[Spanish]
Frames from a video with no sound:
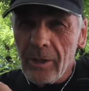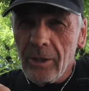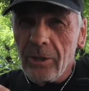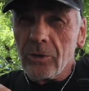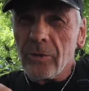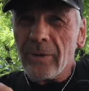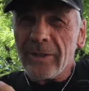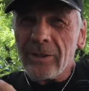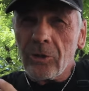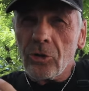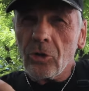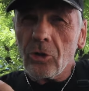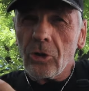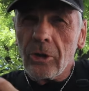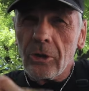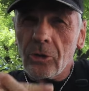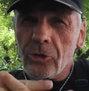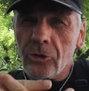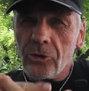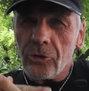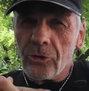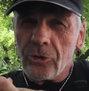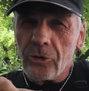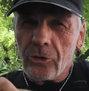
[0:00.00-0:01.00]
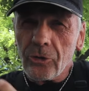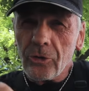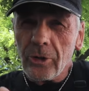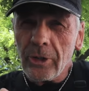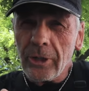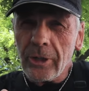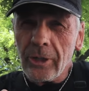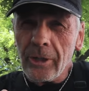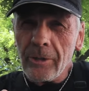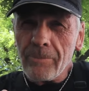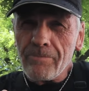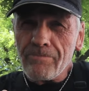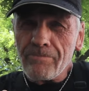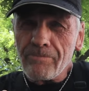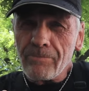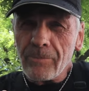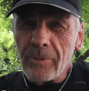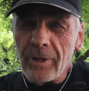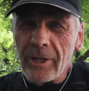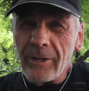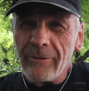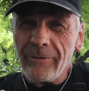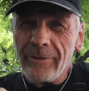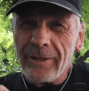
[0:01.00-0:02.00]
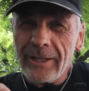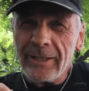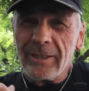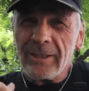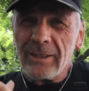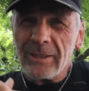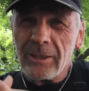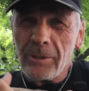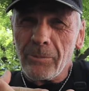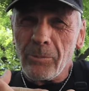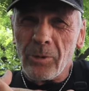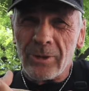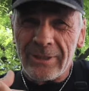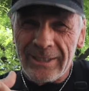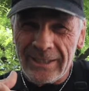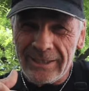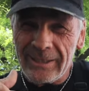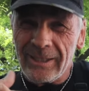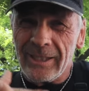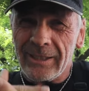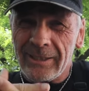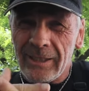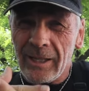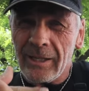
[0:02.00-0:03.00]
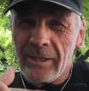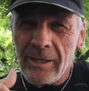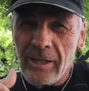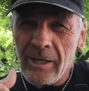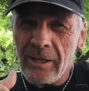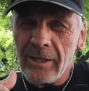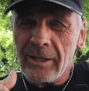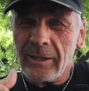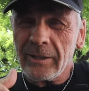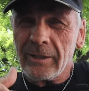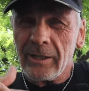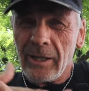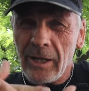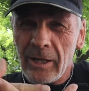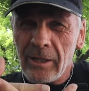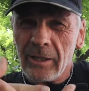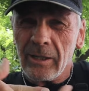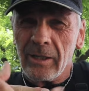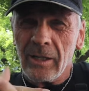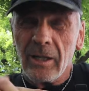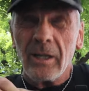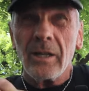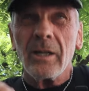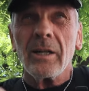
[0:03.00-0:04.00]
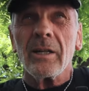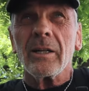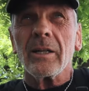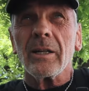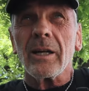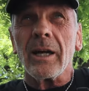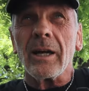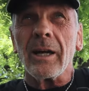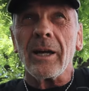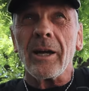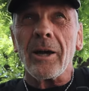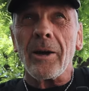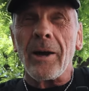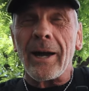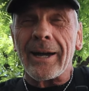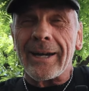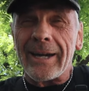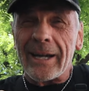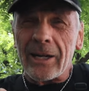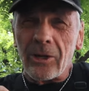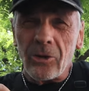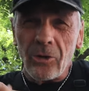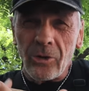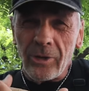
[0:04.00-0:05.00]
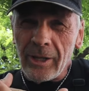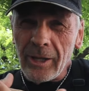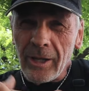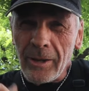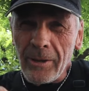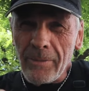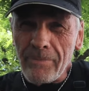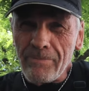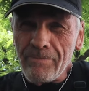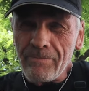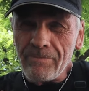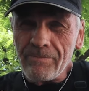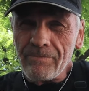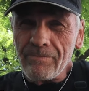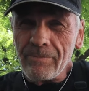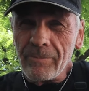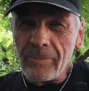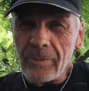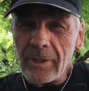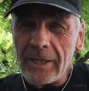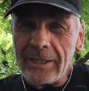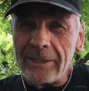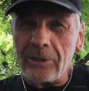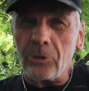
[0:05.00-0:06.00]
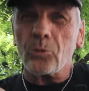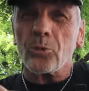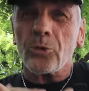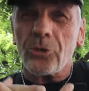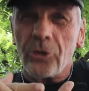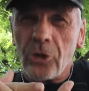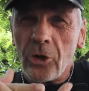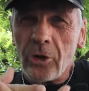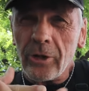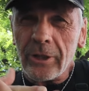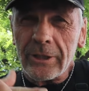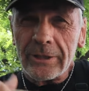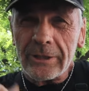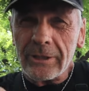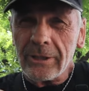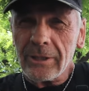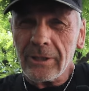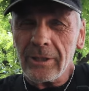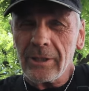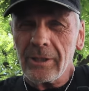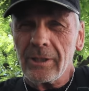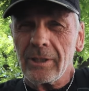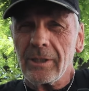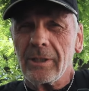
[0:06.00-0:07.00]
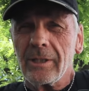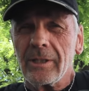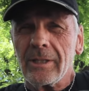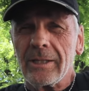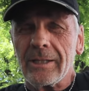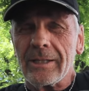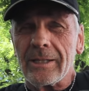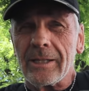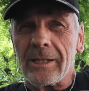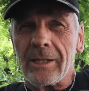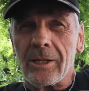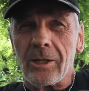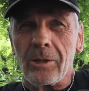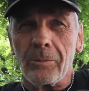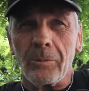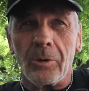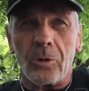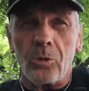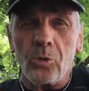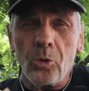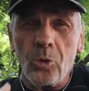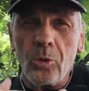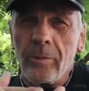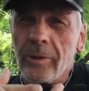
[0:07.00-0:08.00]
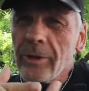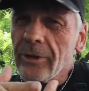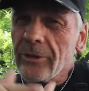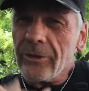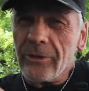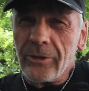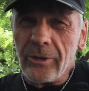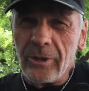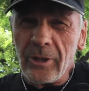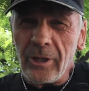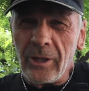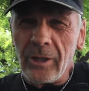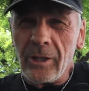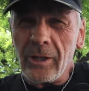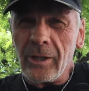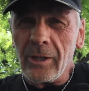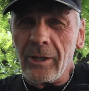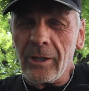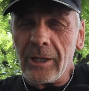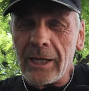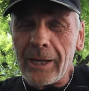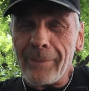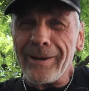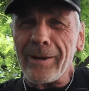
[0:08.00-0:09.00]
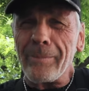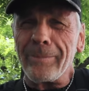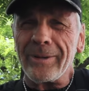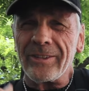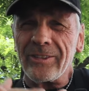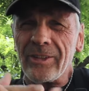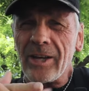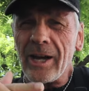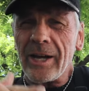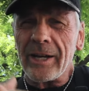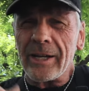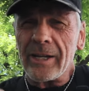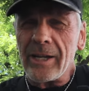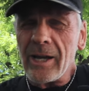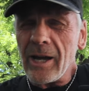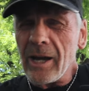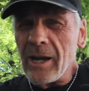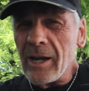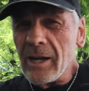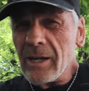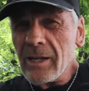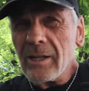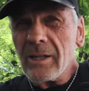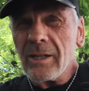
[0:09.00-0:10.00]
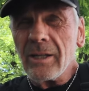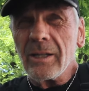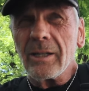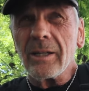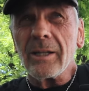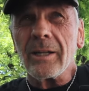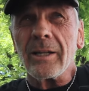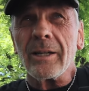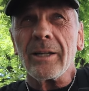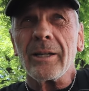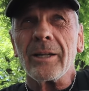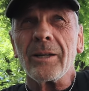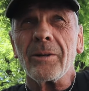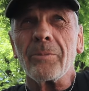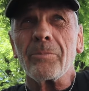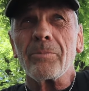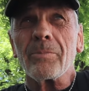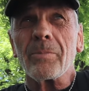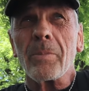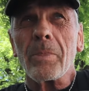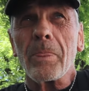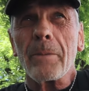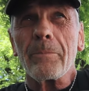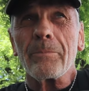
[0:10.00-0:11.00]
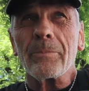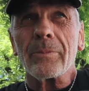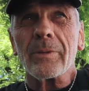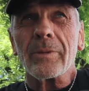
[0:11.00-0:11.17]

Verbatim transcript: sobre todo los em, referentes importantes de Tandil que están eh, a cargo de instituciones eh, como clubes, eh, la Cámara Empresaria, em,